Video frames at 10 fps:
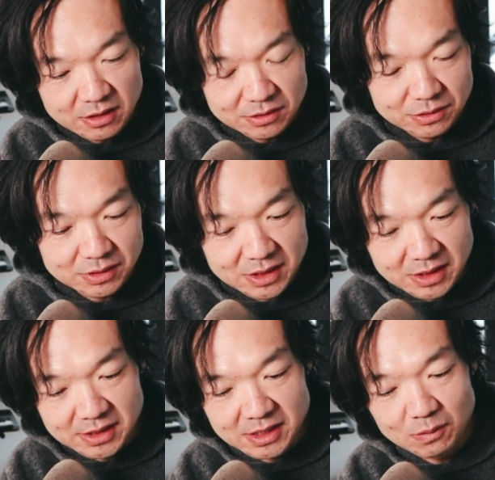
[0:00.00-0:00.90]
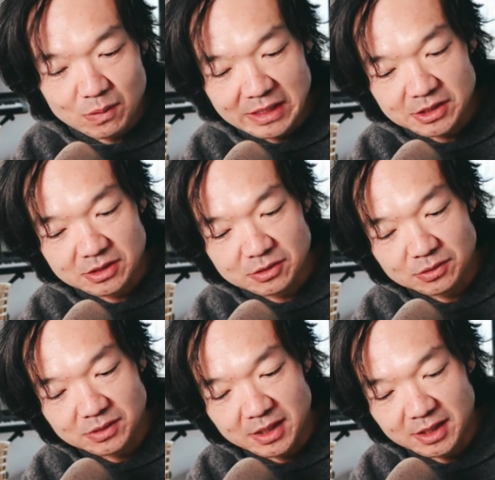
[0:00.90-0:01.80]
具体那些完成中
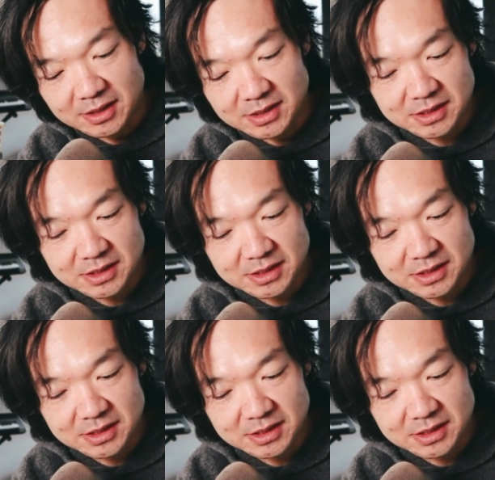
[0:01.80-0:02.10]
的和